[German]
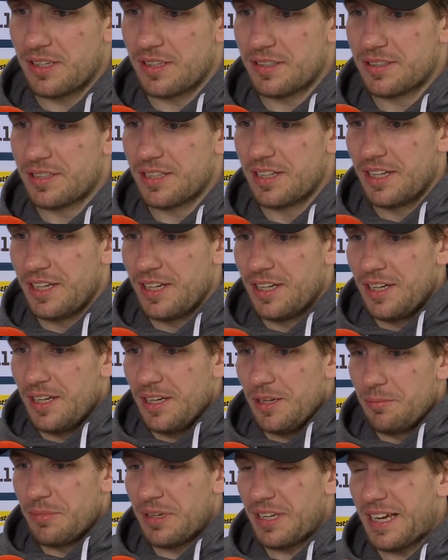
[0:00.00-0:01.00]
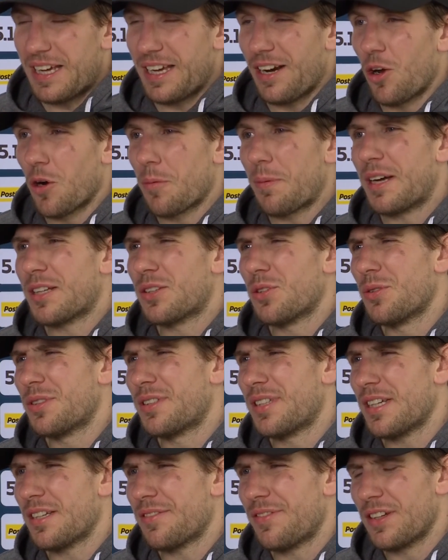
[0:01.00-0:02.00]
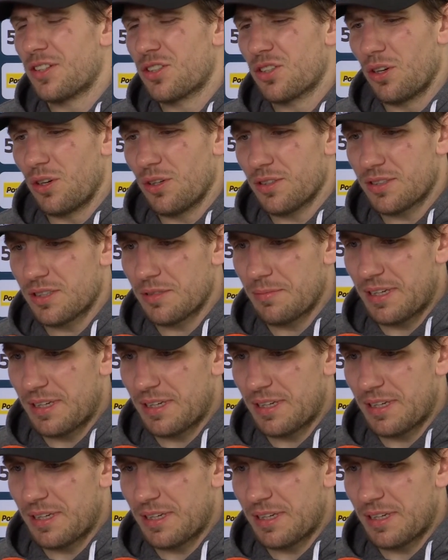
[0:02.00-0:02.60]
Äh, wir erarbeiten uns sehr viele Chancen.